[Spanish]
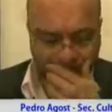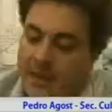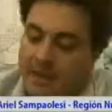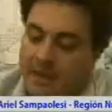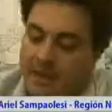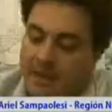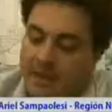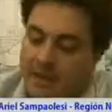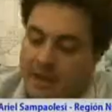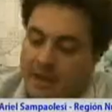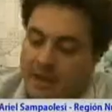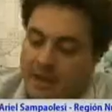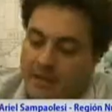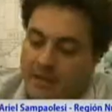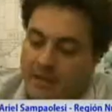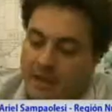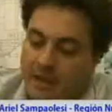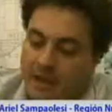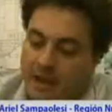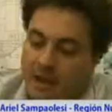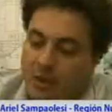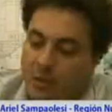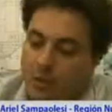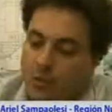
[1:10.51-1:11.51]
La idea
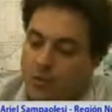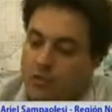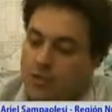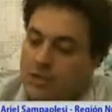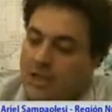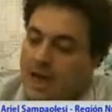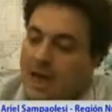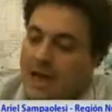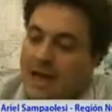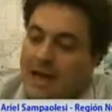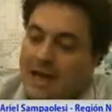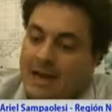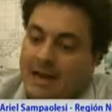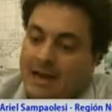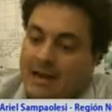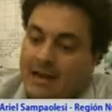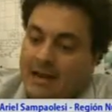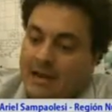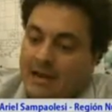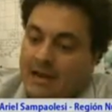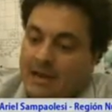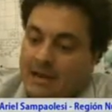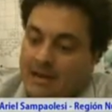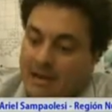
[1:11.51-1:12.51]
de
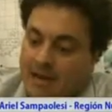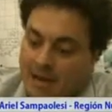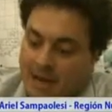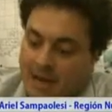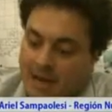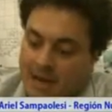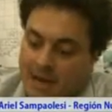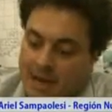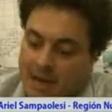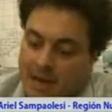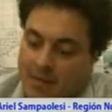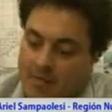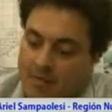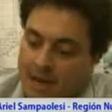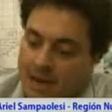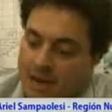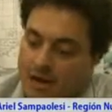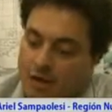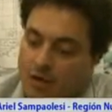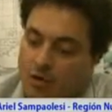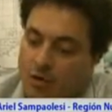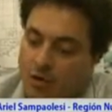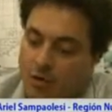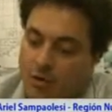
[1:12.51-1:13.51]
juntar en el
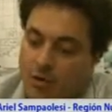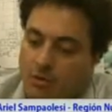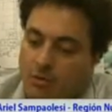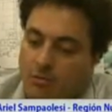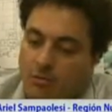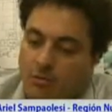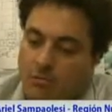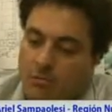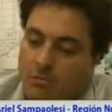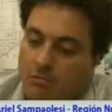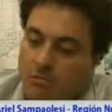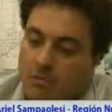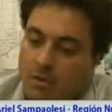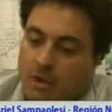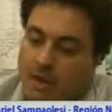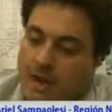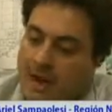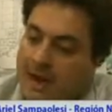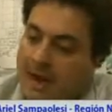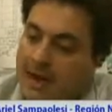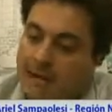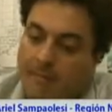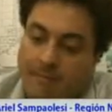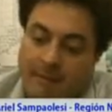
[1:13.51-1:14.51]
marco de un
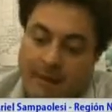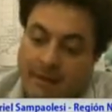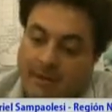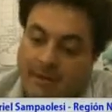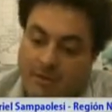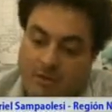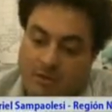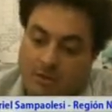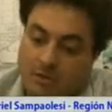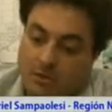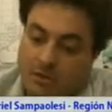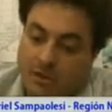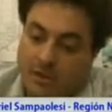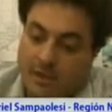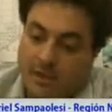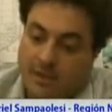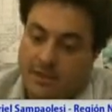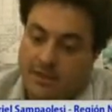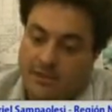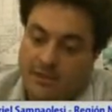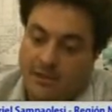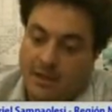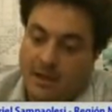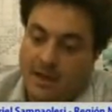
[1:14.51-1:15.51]
gran evento que es
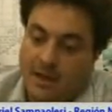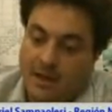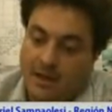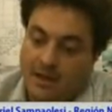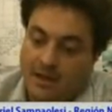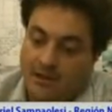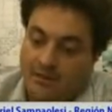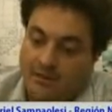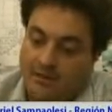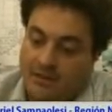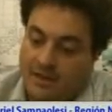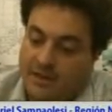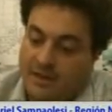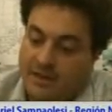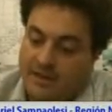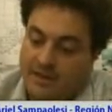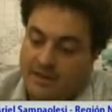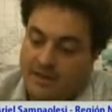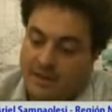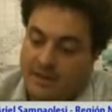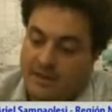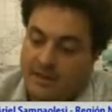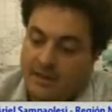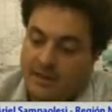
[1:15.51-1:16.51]
esta
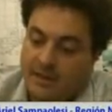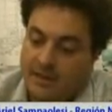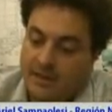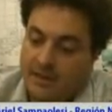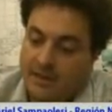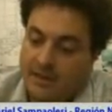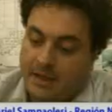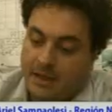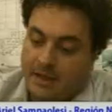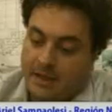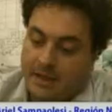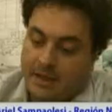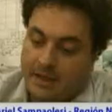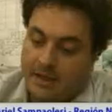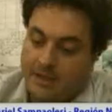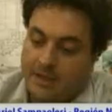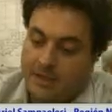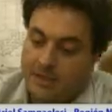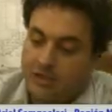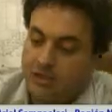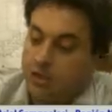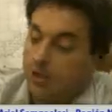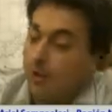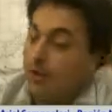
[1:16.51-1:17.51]
fiesta,
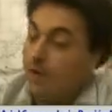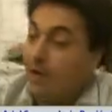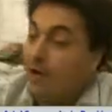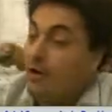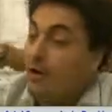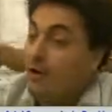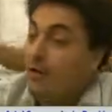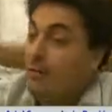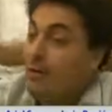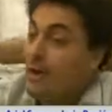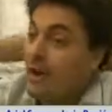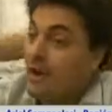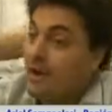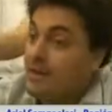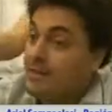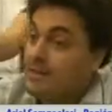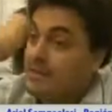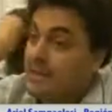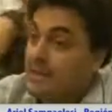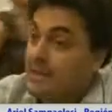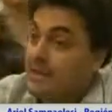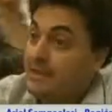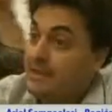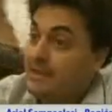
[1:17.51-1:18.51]
eh, todas las obras que
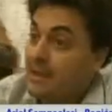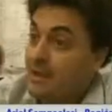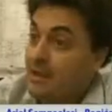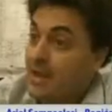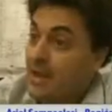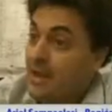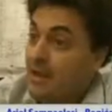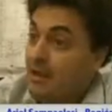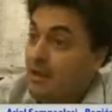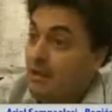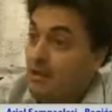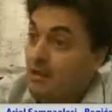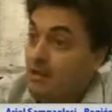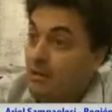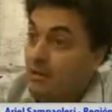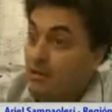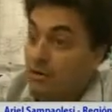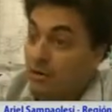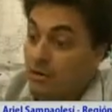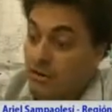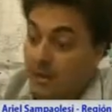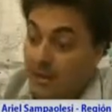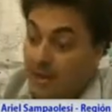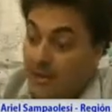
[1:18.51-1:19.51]
se han
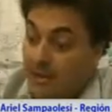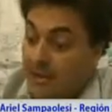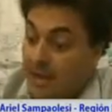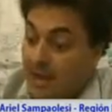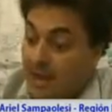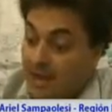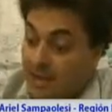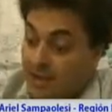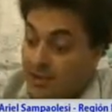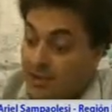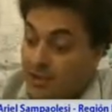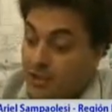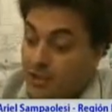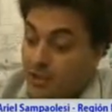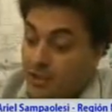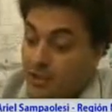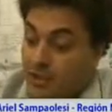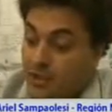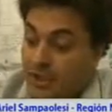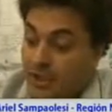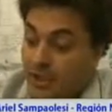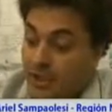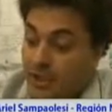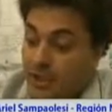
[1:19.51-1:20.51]
estrenado este año
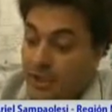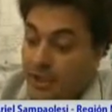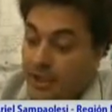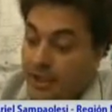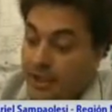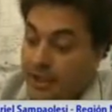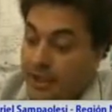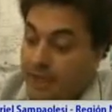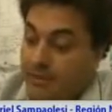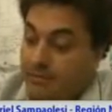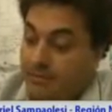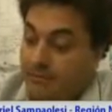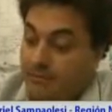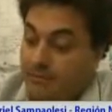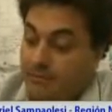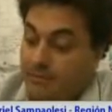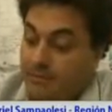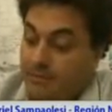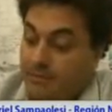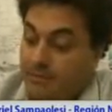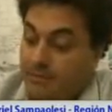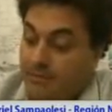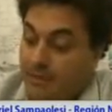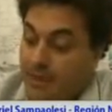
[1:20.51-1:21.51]

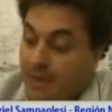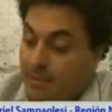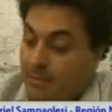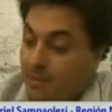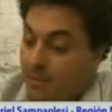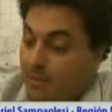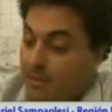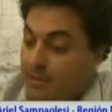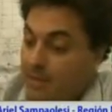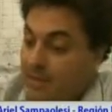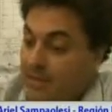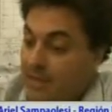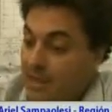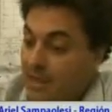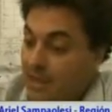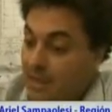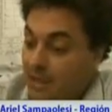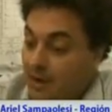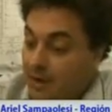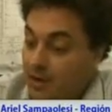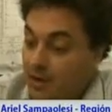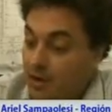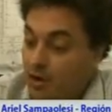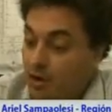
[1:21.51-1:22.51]
en la provincia de
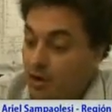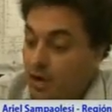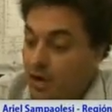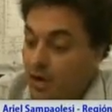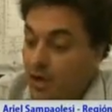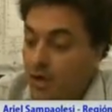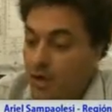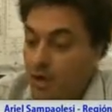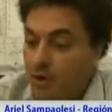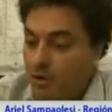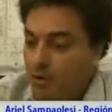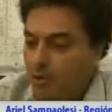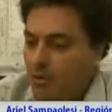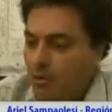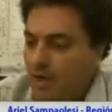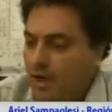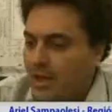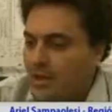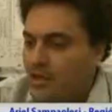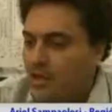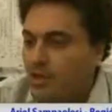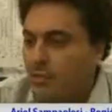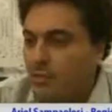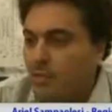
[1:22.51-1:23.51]
La Rioja, un
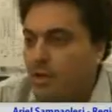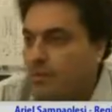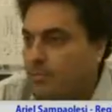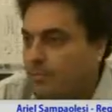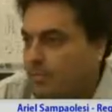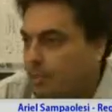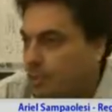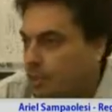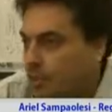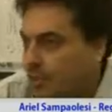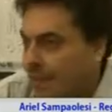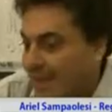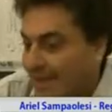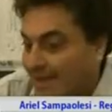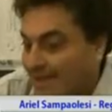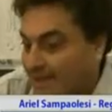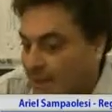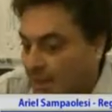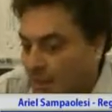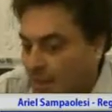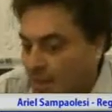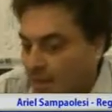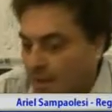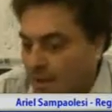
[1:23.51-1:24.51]
año muy
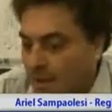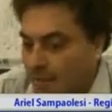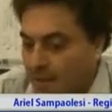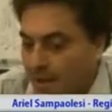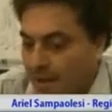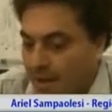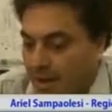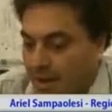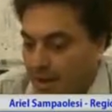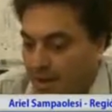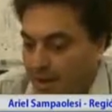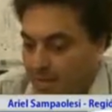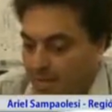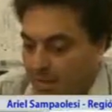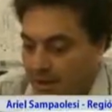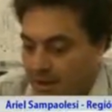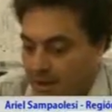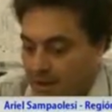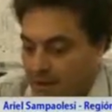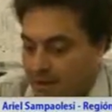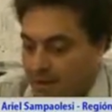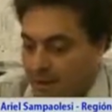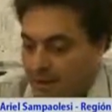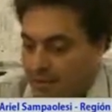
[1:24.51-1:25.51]
importante además para, para
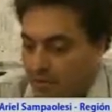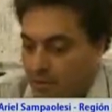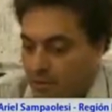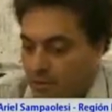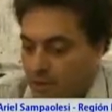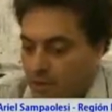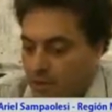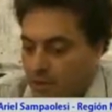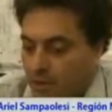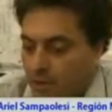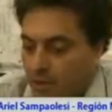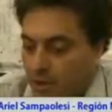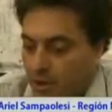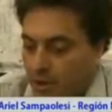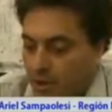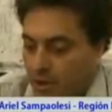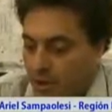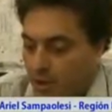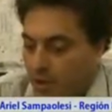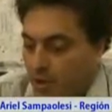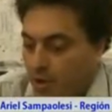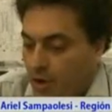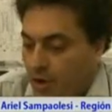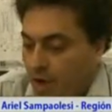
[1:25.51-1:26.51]
el teatro
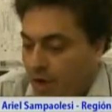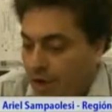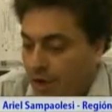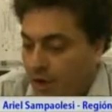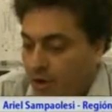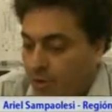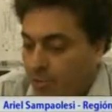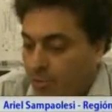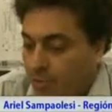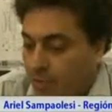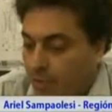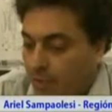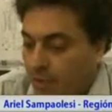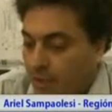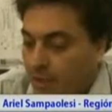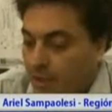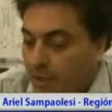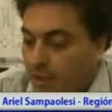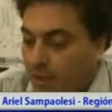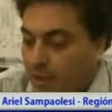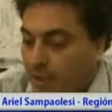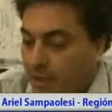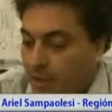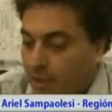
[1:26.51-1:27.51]
riojano,
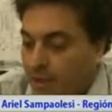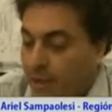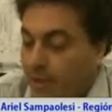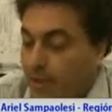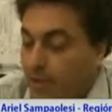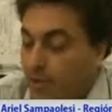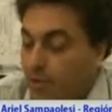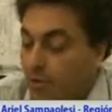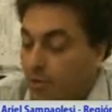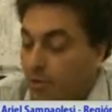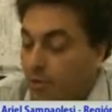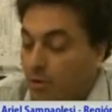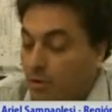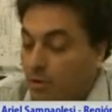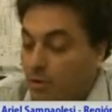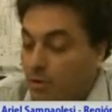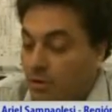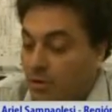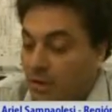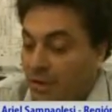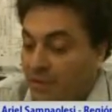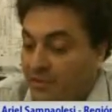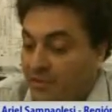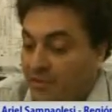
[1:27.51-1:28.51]
porque
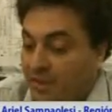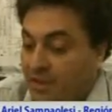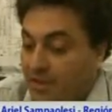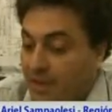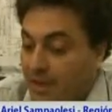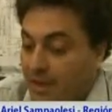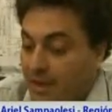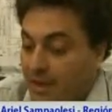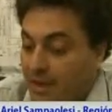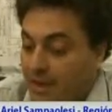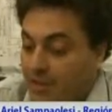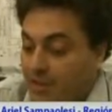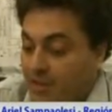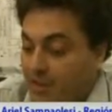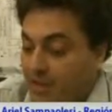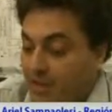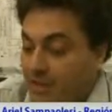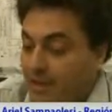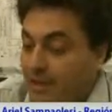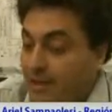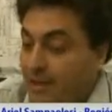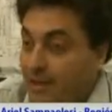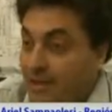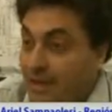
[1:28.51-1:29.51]
estuvo la Fiesta
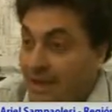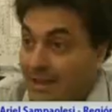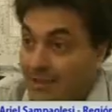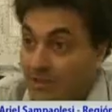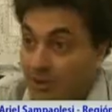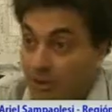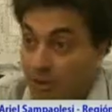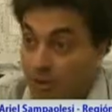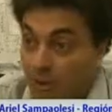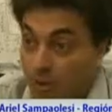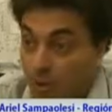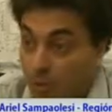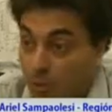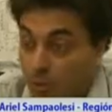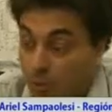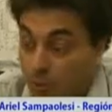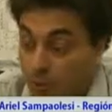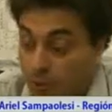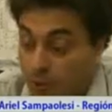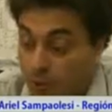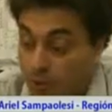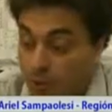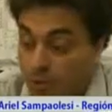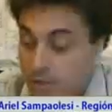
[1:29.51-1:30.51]
Nacional del Teatro en
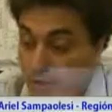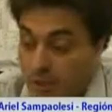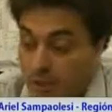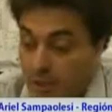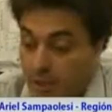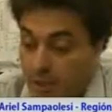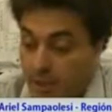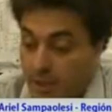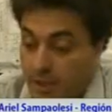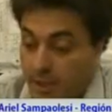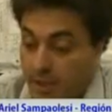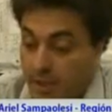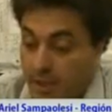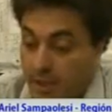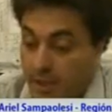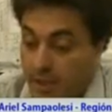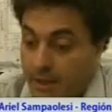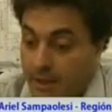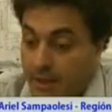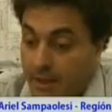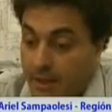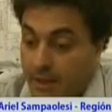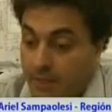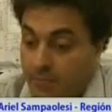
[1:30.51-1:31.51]
junio,
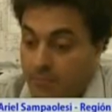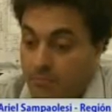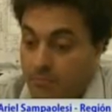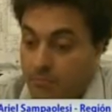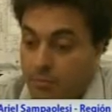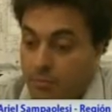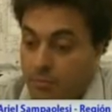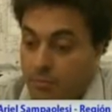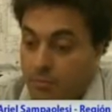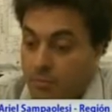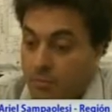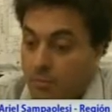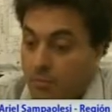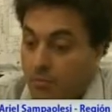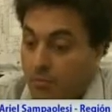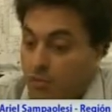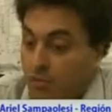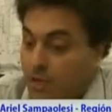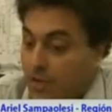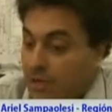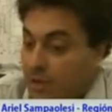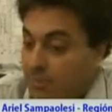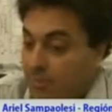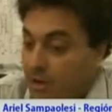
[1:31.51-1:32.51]
eh, que tuvo
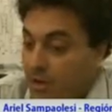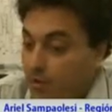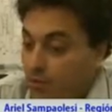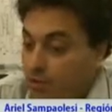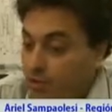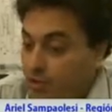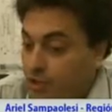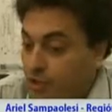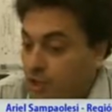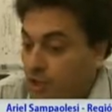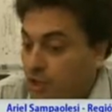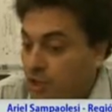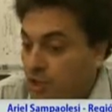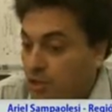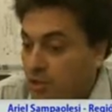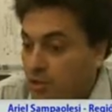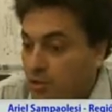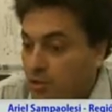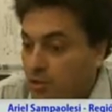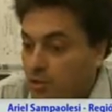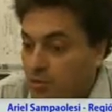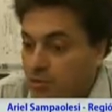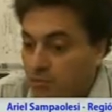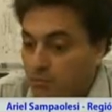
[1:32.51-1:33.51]
mucha repercusión,
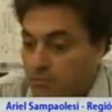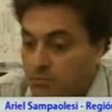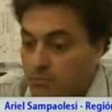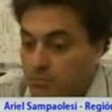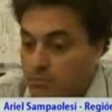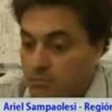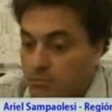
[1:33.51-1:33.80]
con,